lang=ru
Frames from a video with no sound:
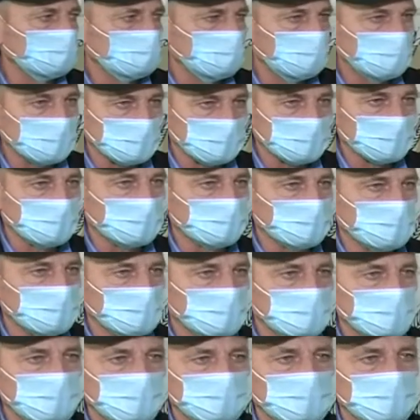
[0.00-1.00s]

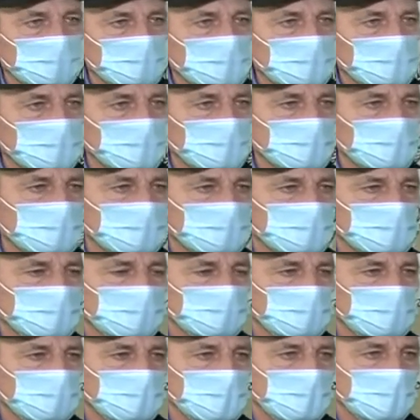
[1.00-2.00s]
посторонних не было никого,
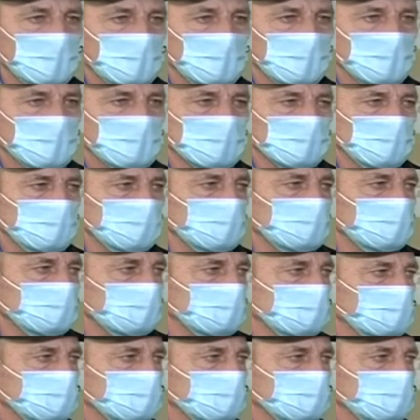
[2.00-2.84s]
чтобы,